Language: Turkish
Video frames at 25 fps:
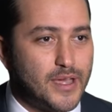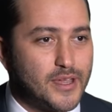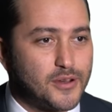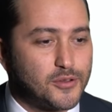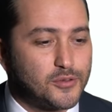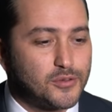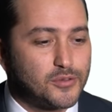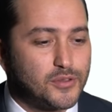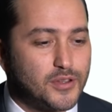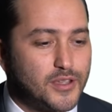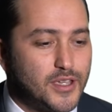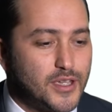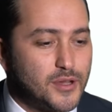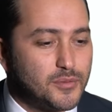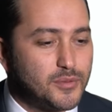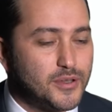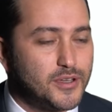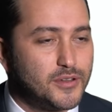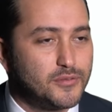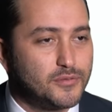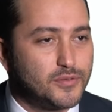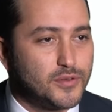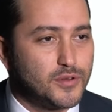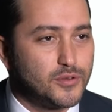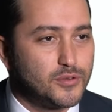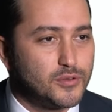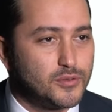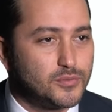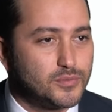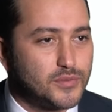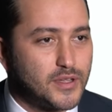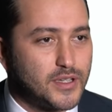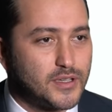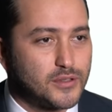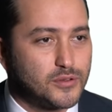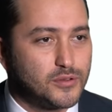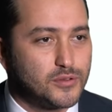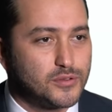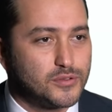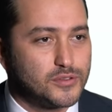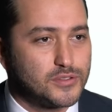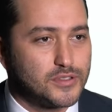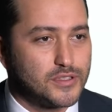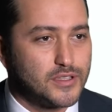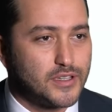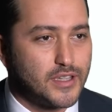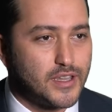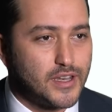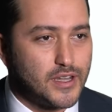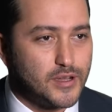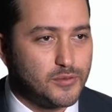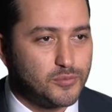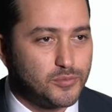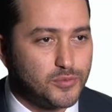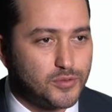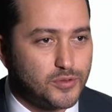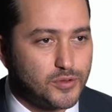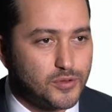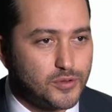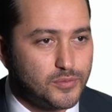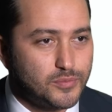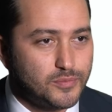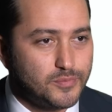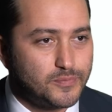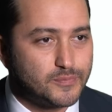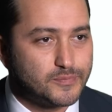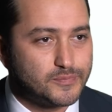Erkün Değer, ben Infinidium Teknoloji'nin genel müdürüyüm.